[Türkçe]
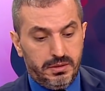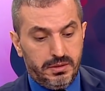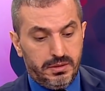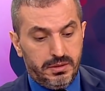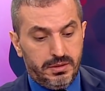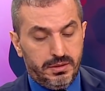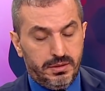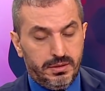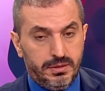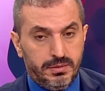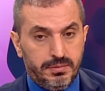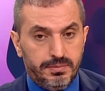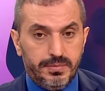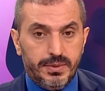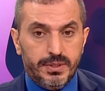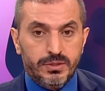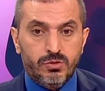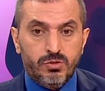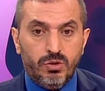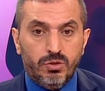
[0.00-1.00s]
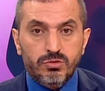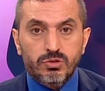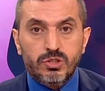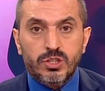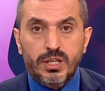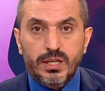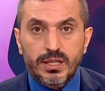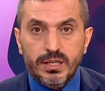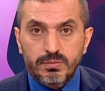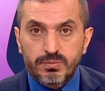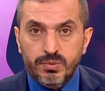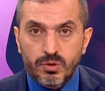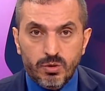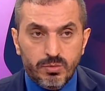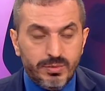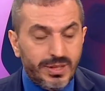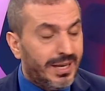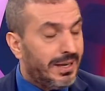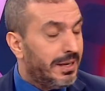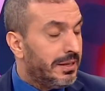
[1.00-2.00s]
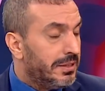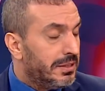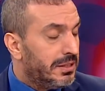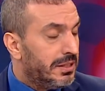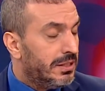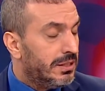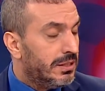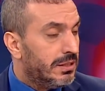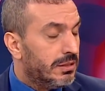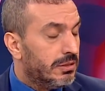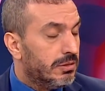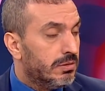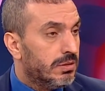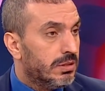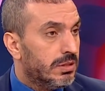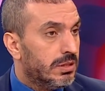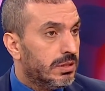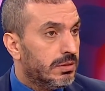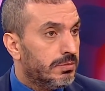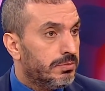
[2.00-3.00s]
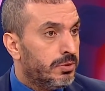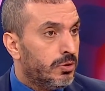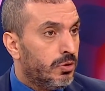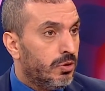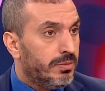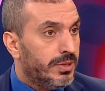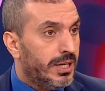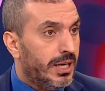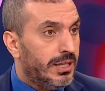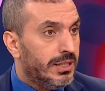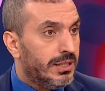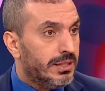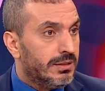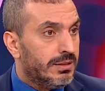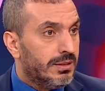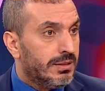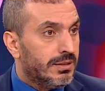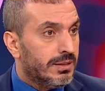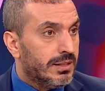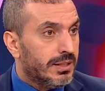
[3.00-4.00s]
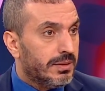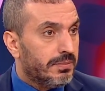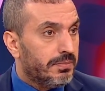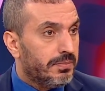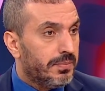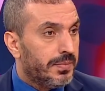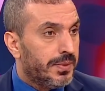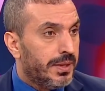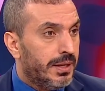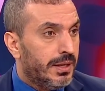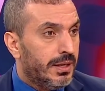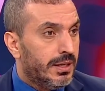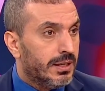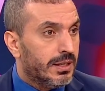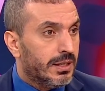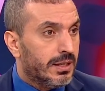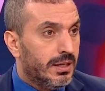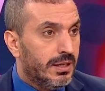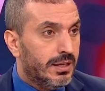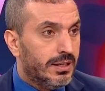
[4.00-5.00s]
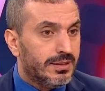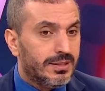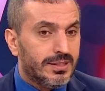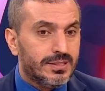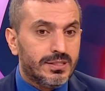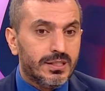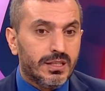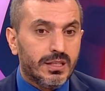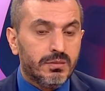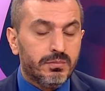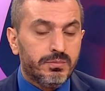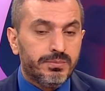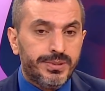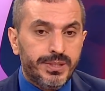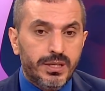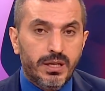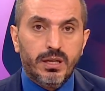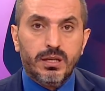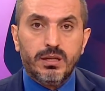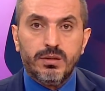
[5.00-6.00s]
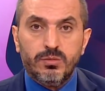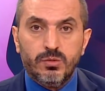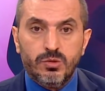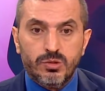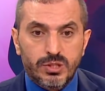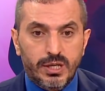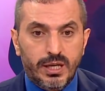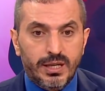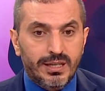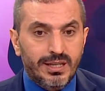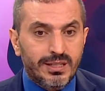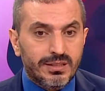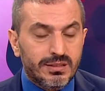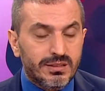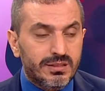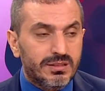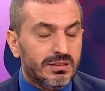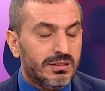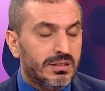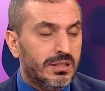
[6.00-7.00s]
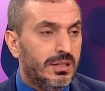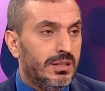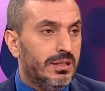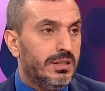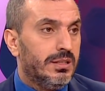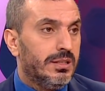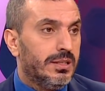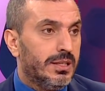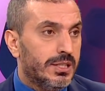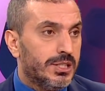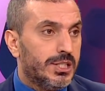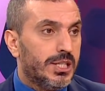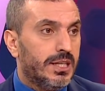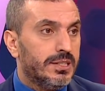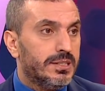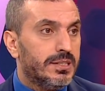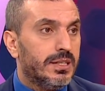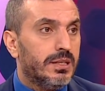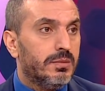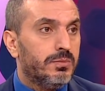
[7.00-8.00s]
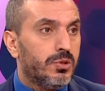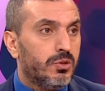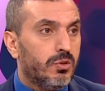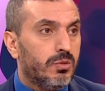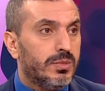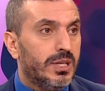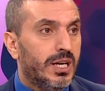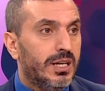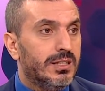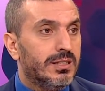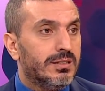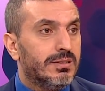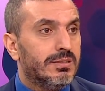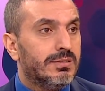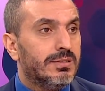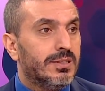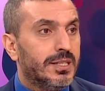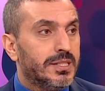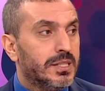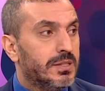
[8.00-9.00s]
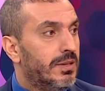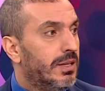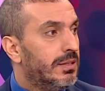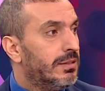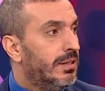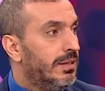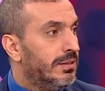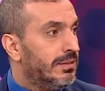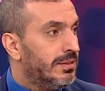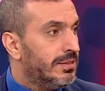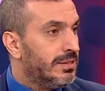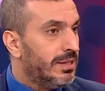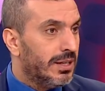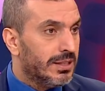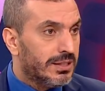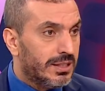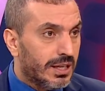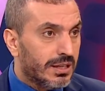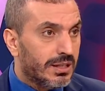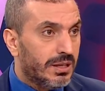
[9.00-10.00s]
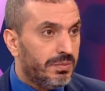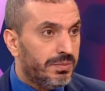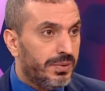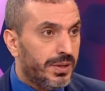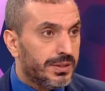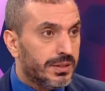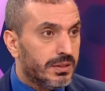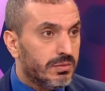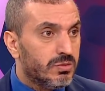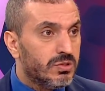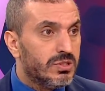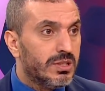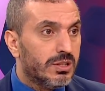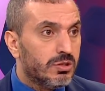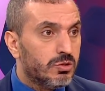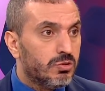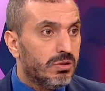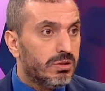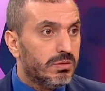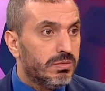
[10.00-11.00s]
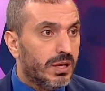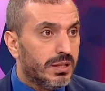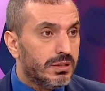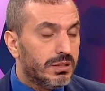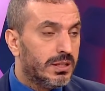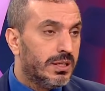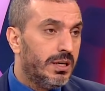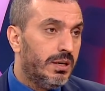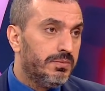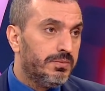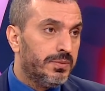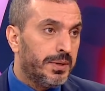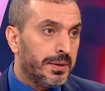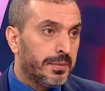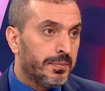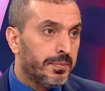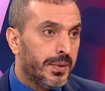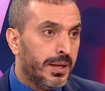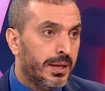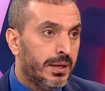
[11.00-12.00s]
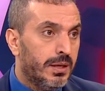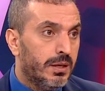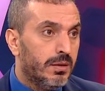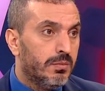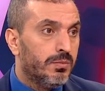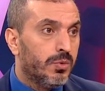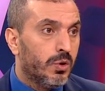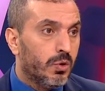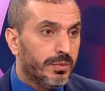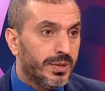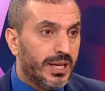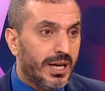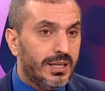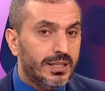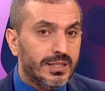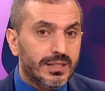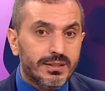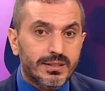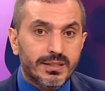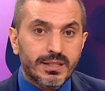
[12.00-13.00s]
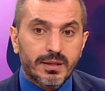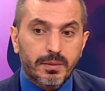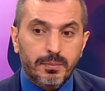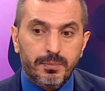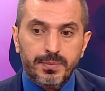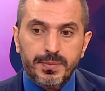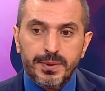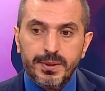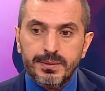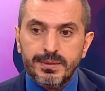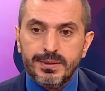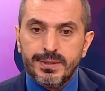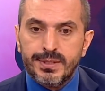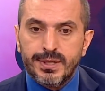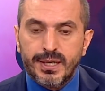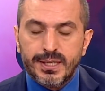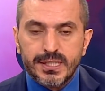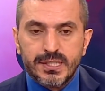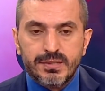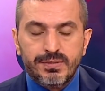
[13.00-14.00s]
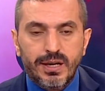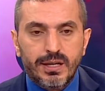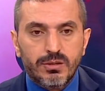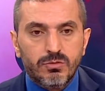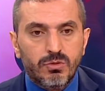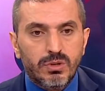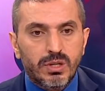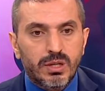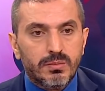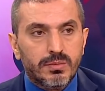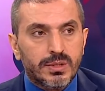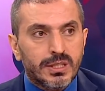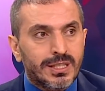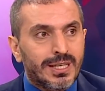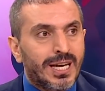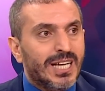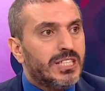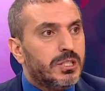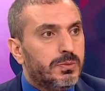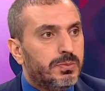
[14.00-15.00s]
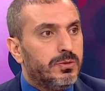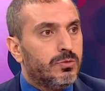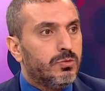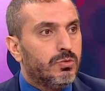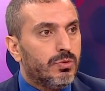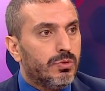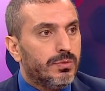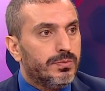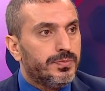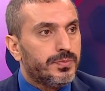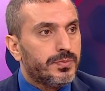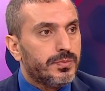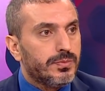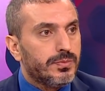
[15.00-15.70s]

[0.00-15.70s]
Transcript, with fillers: Ee, son çare Premier Lig. Ee, Premier Lig'de de Galatasaray'ın planını bozan nedir? Geçen sene Premier Lig'de transfer tahtası erken kapandı. Bu sene şöyle bir handikap var. Premier Lig'de transfer dönemi geç bitiyor.